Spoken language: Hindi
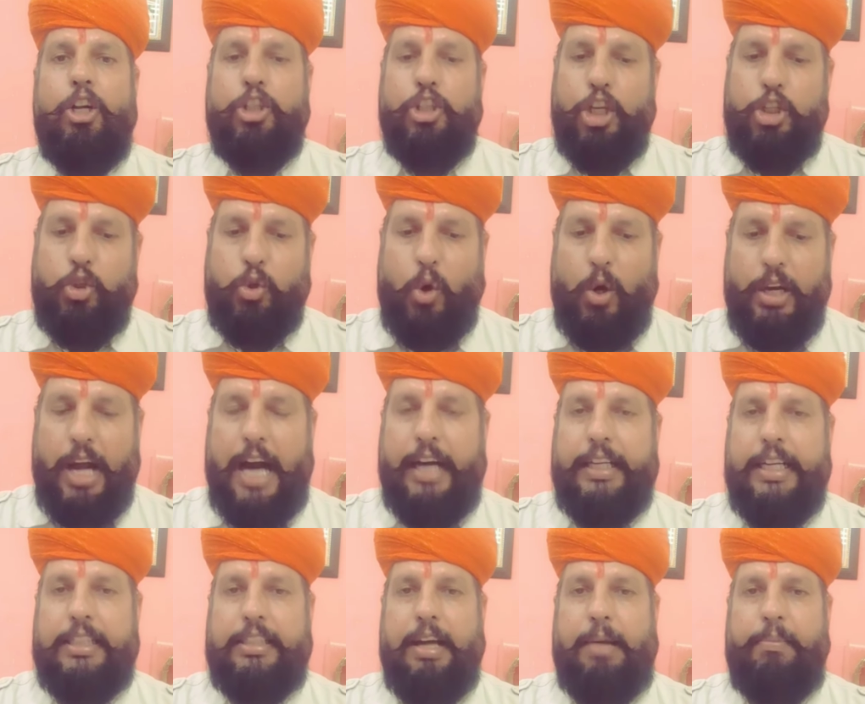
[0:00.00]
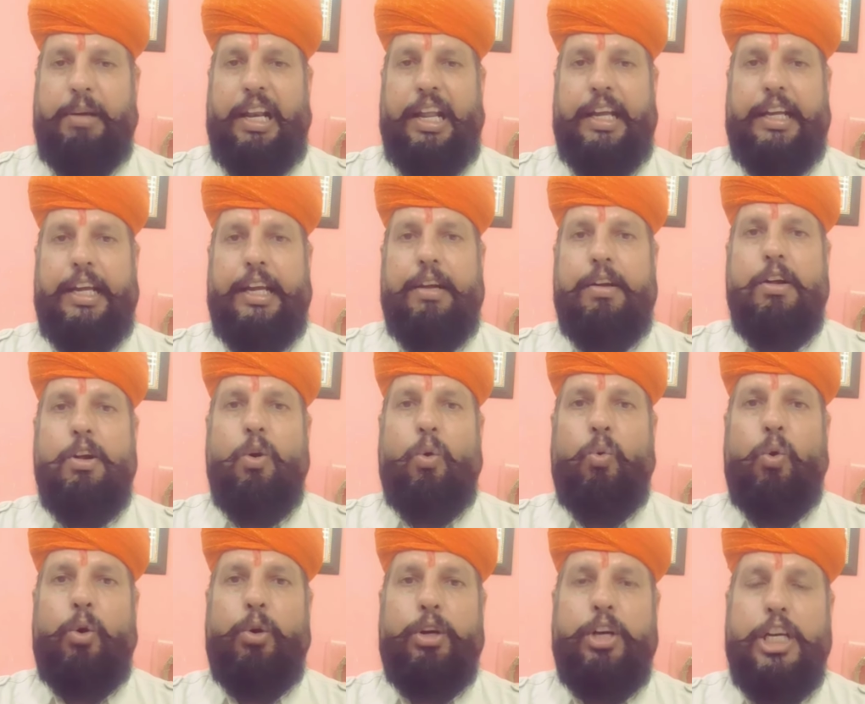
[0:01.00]
जिसको नागरिकता मिलेगी
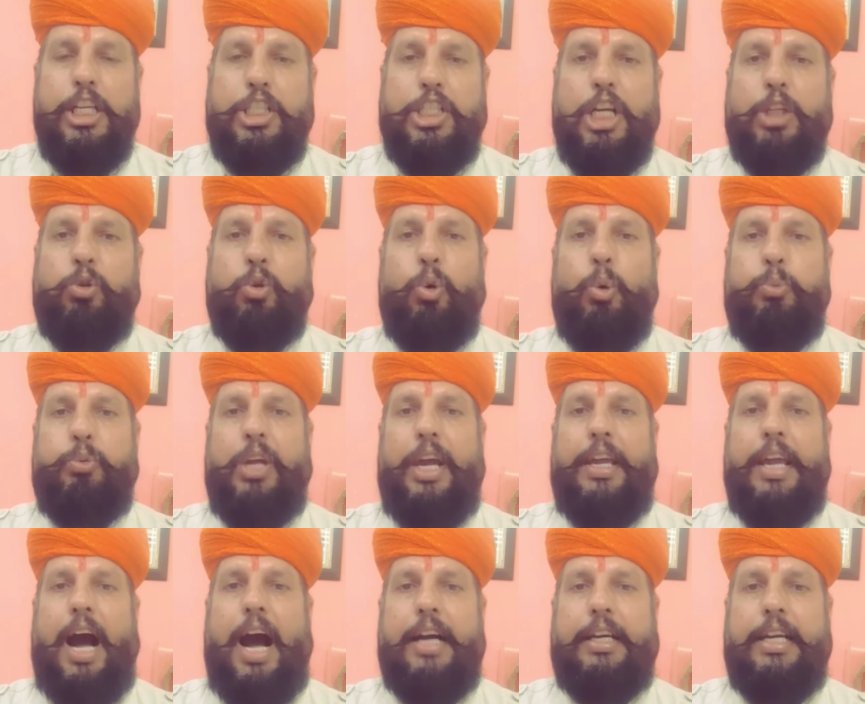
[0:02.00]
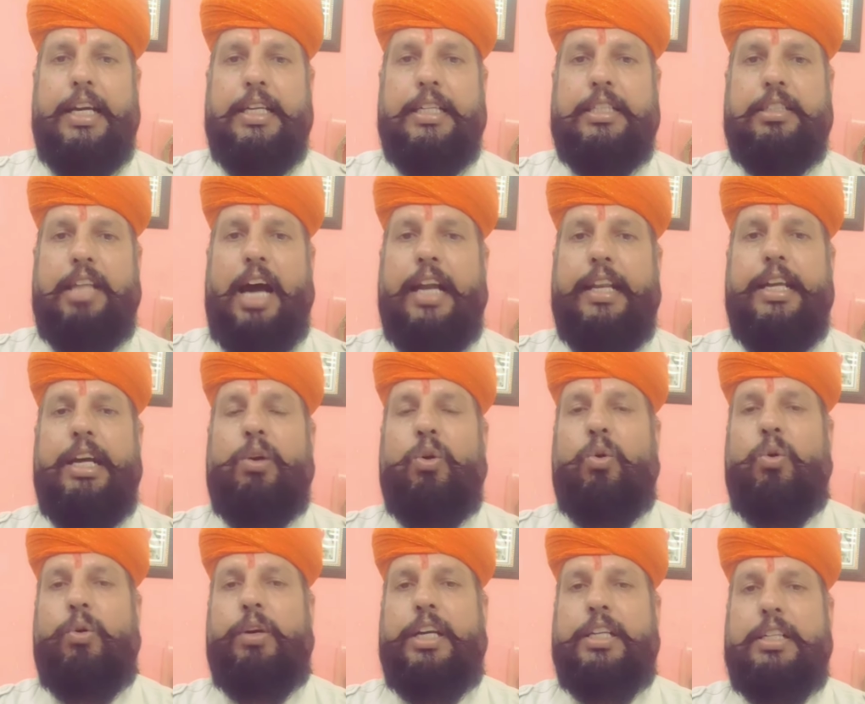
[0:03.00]
वो निश्चित रूप से यहाँ के स्थानीय
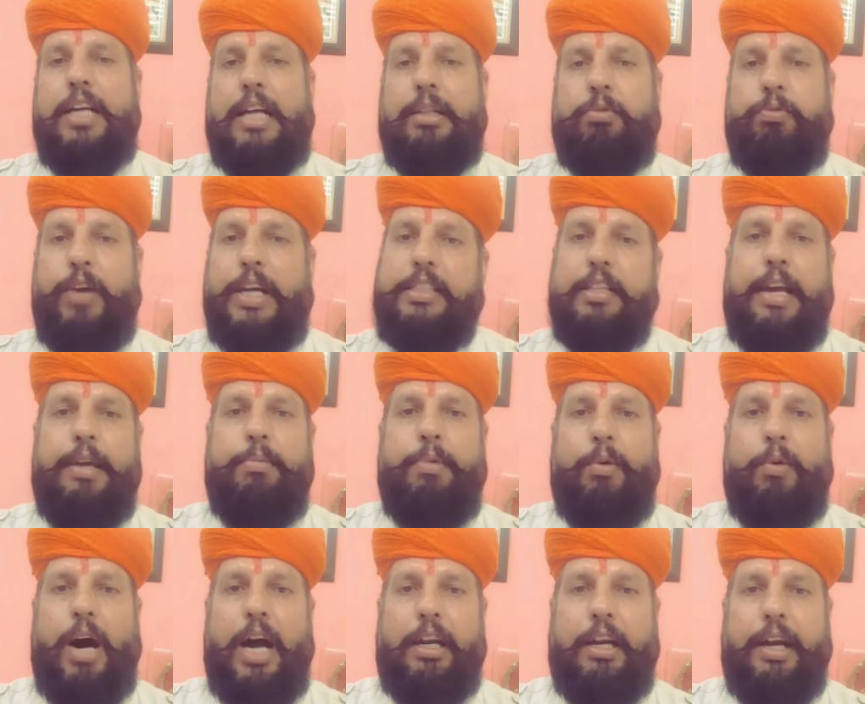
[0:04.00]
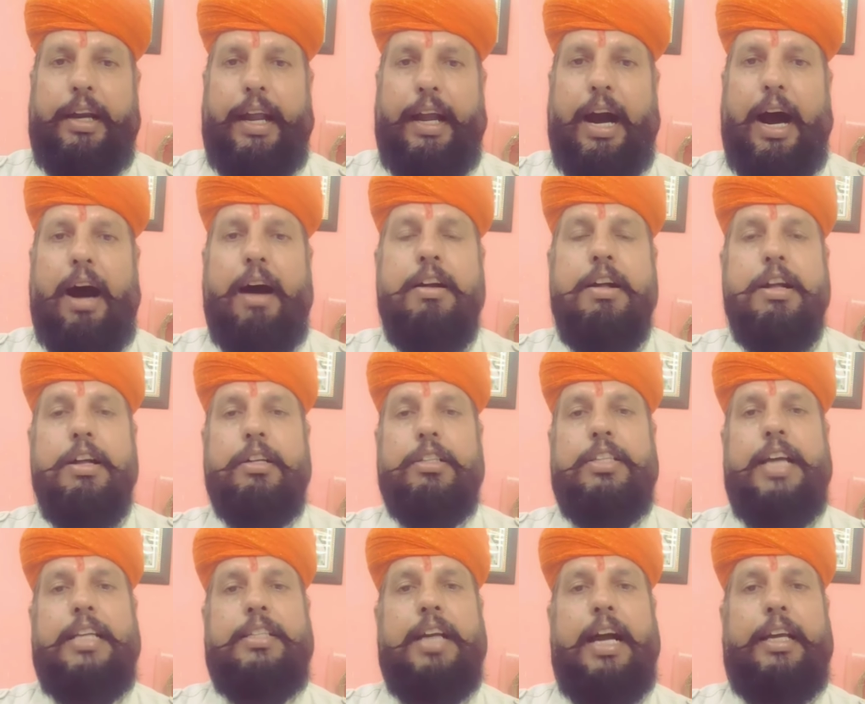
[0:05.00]
लोगों के साथ वैसा ही व्यवहार करेगा
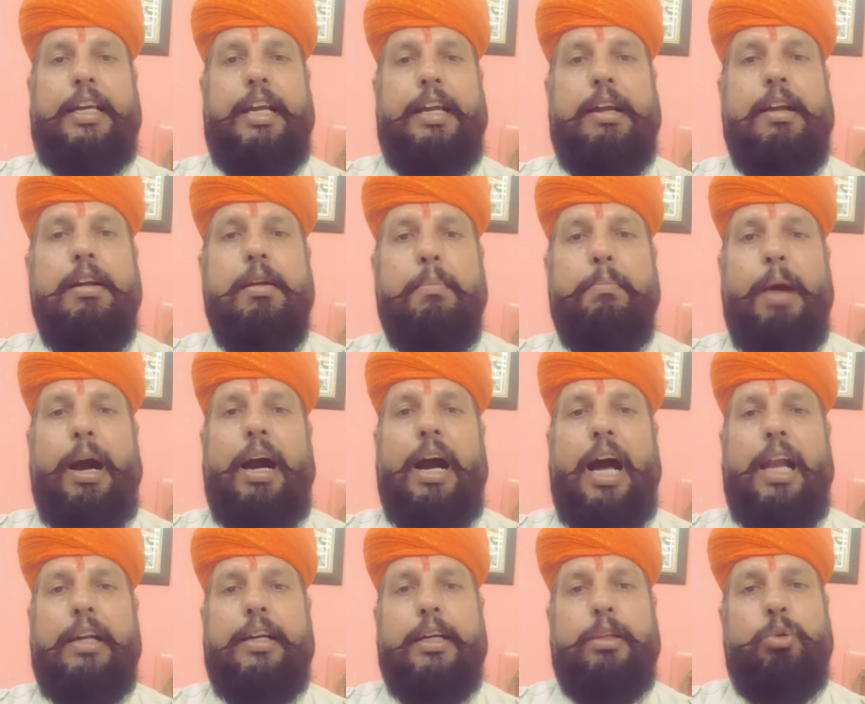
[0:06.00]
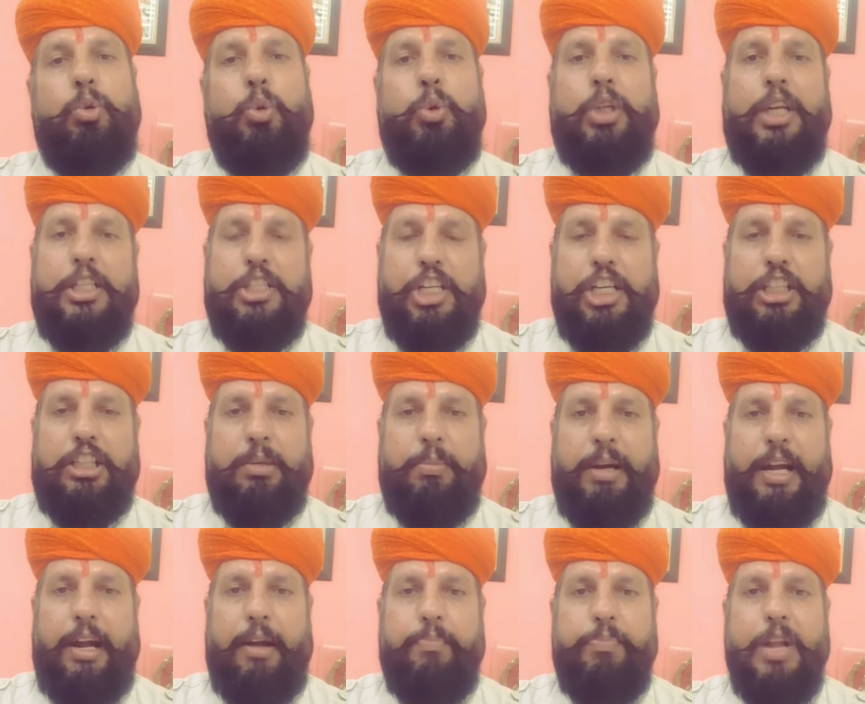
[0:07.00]
जैसा कि बंगाल के दूसरे क्षेत्र
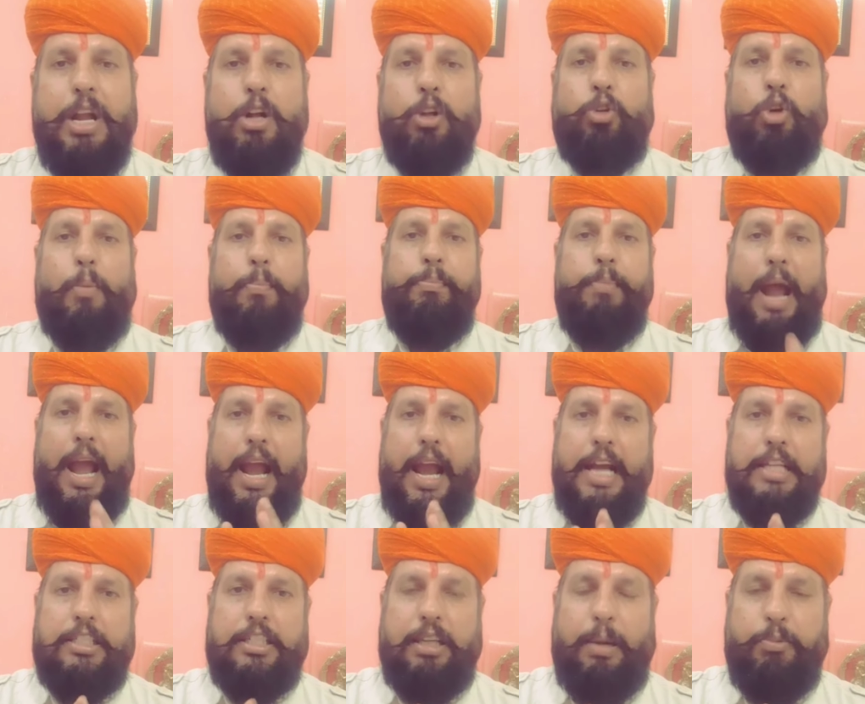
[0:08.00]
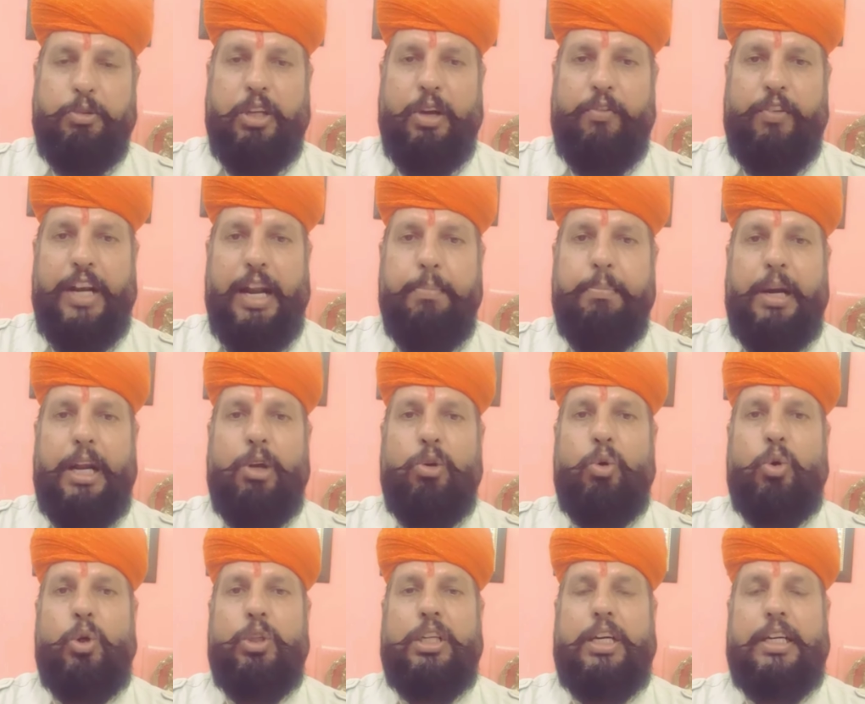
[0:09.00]
में है तो मैं सबसे विनम्र
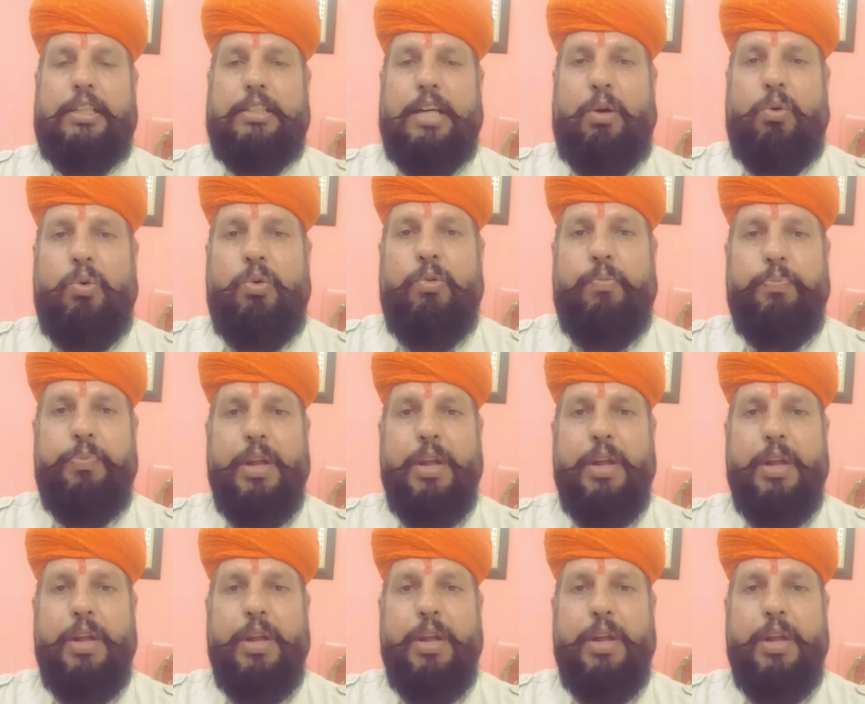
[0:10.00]
अनुरोध करता हूं